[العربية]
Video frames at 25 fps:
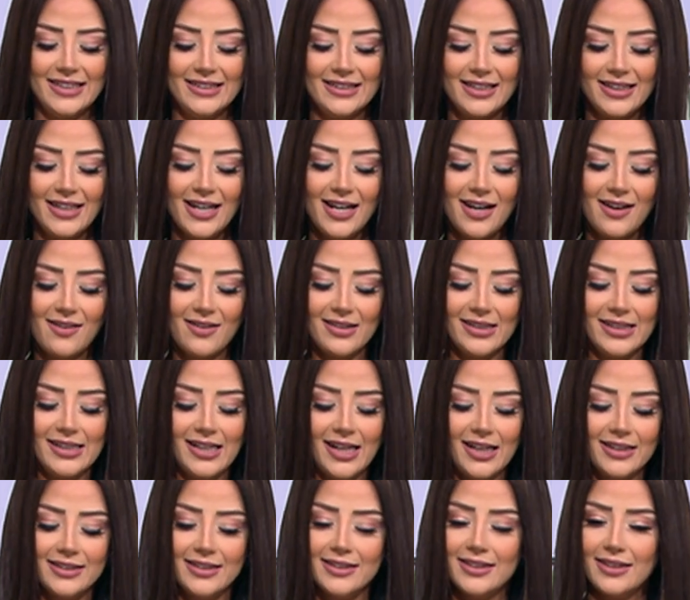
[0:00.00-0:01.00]
الطريقه الاولانيه
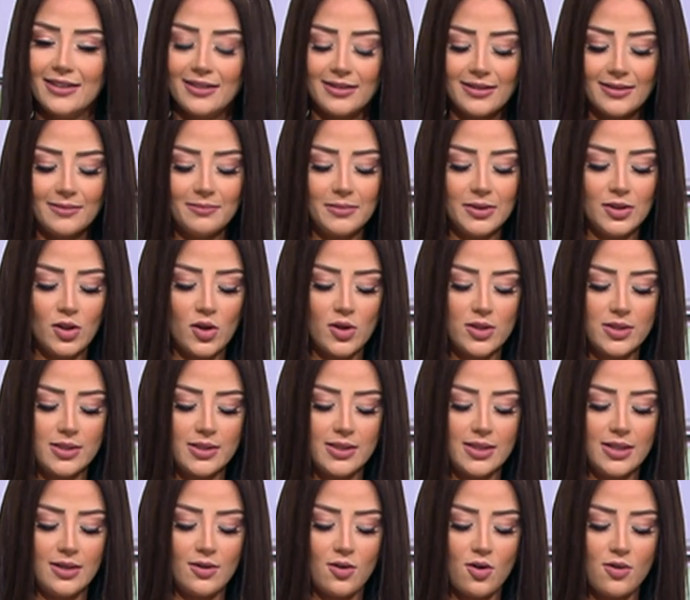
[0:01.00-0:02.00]
حضرتك
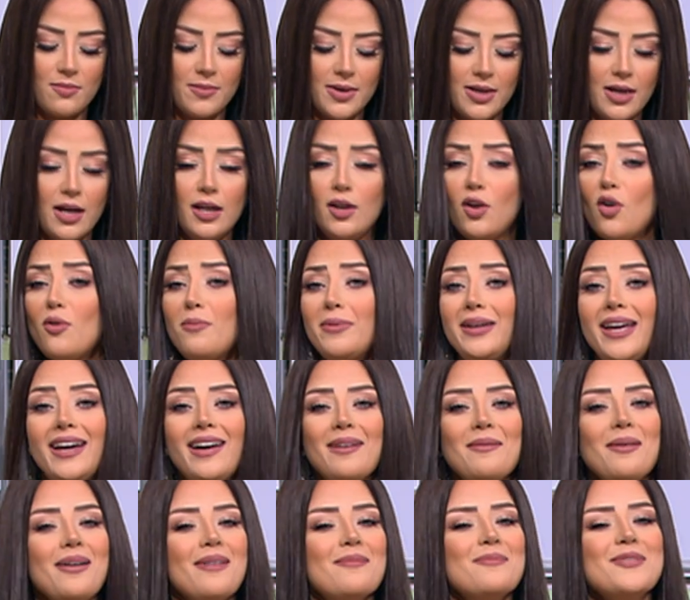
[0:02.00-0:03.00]
بتحطي القمع القمع يا
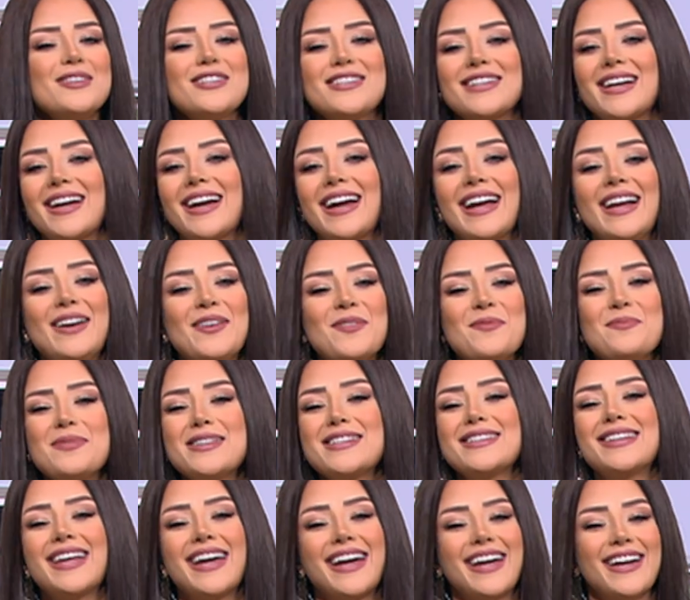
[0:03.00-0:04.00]
جماعه مش شغال ومش
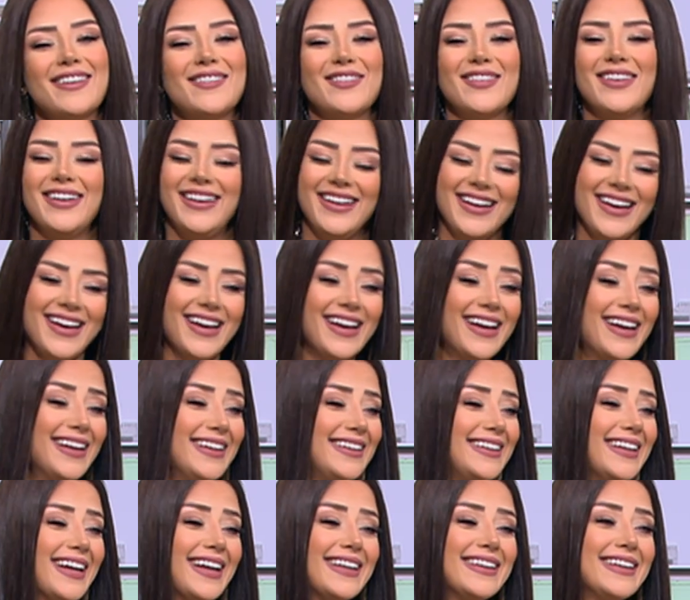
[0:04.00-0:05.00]
داخل
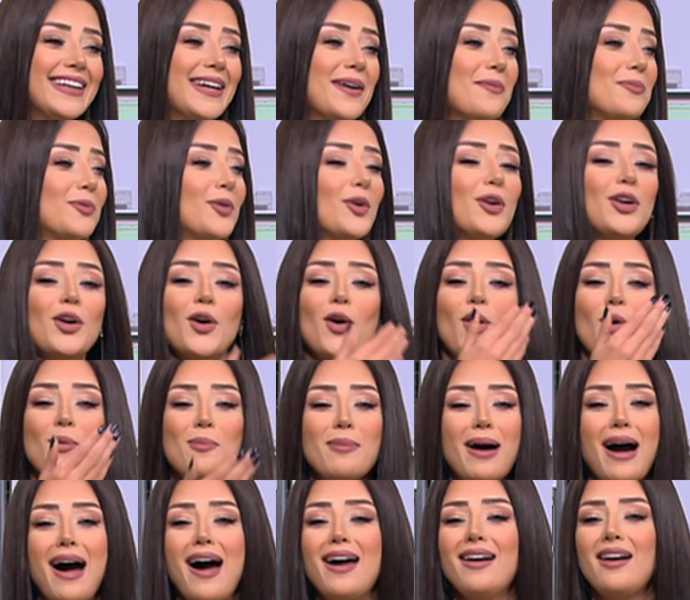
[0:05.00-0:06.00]
يعني جبتوا لي
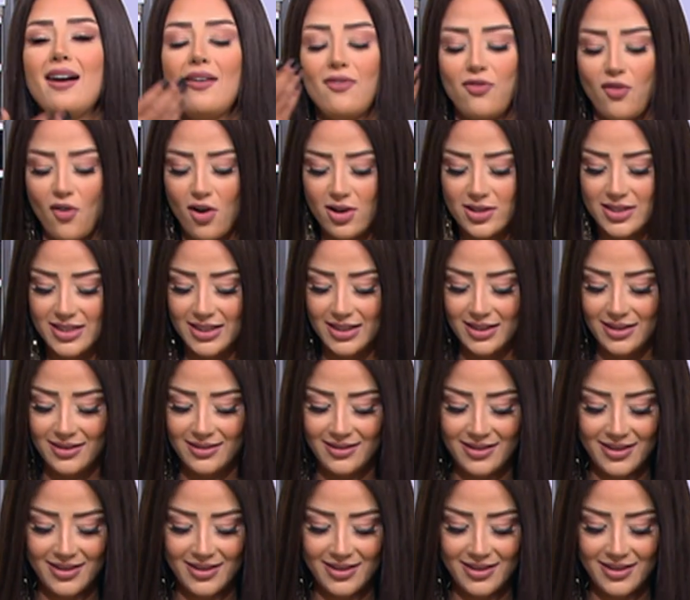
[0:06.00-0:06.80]
قمع على الفاضي